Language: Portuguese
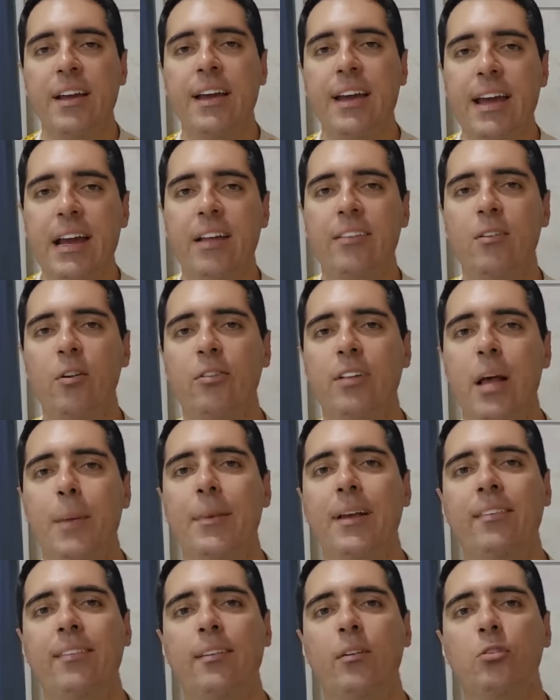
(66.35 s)
Eles não
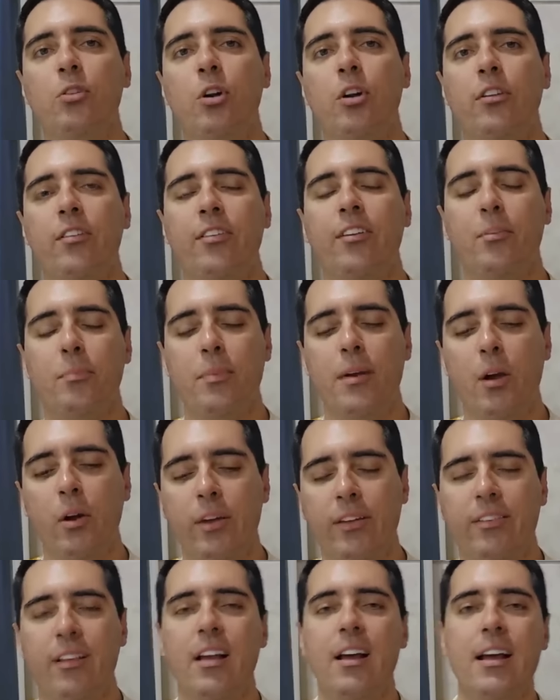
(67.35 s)
sabem se são drones
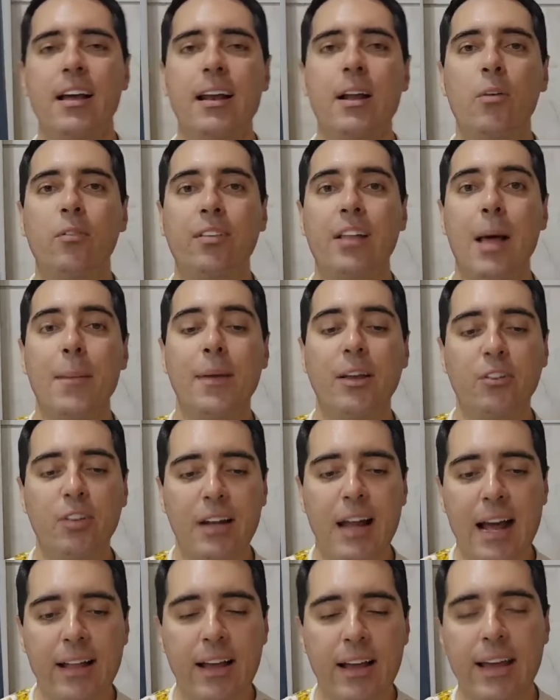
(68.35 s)
espiões, não sabem de
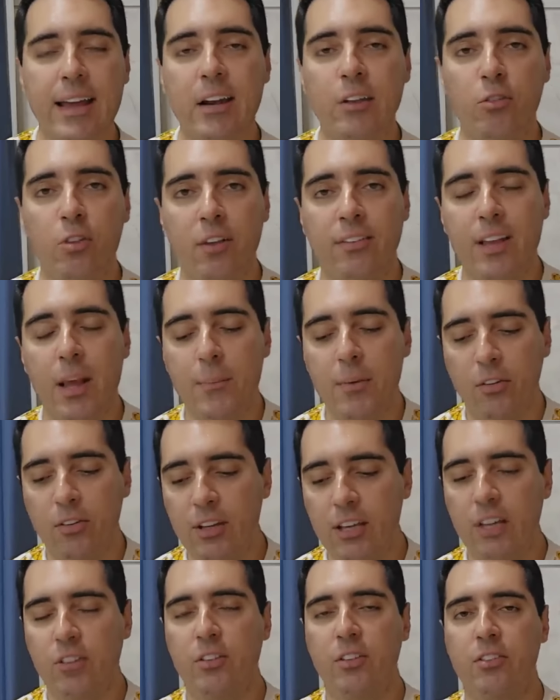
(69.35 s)
nada, eles só sabem o
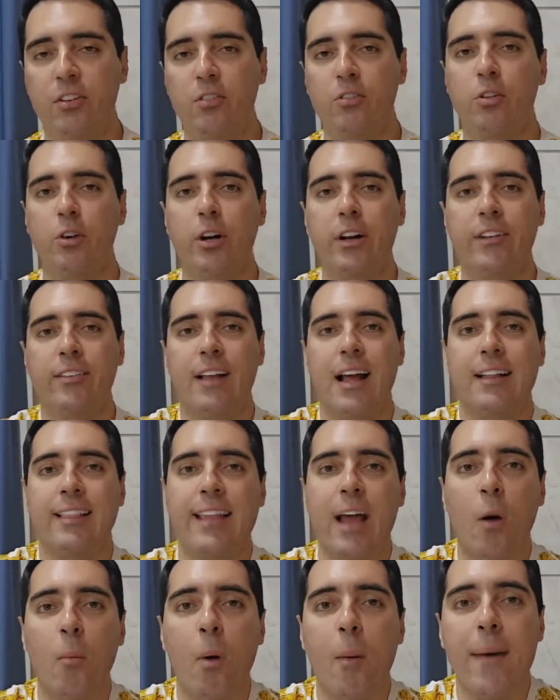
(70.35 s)
seguinte: esses drones,
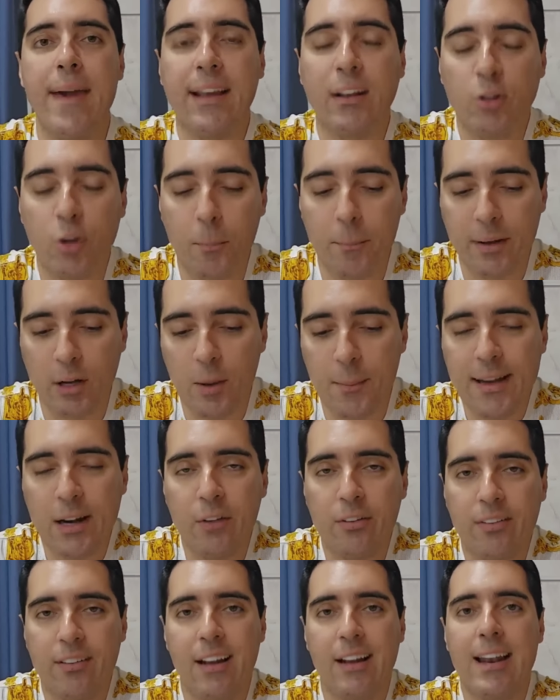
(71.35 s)
até o momento, pelo
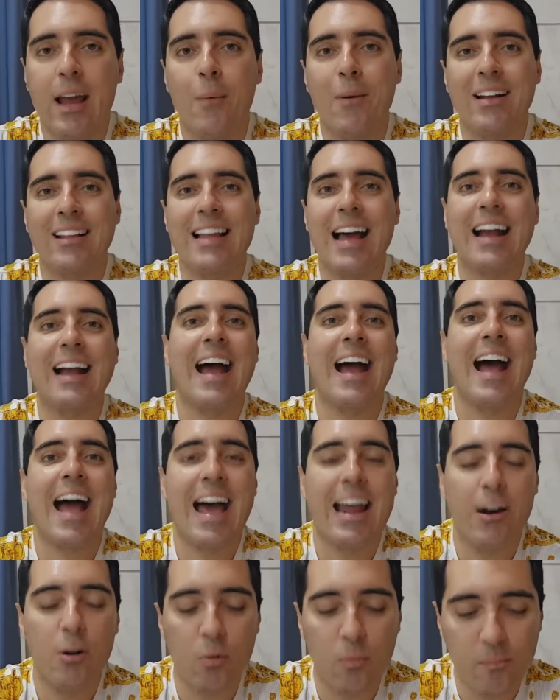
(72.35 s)
menos, não
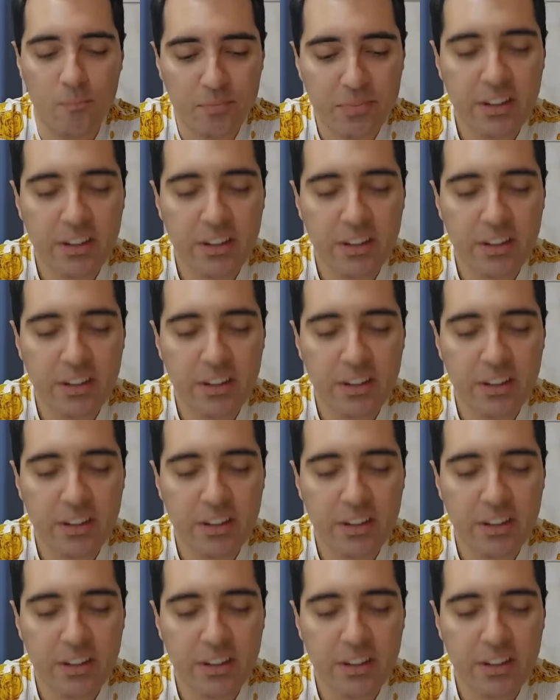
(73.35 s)
atacaram.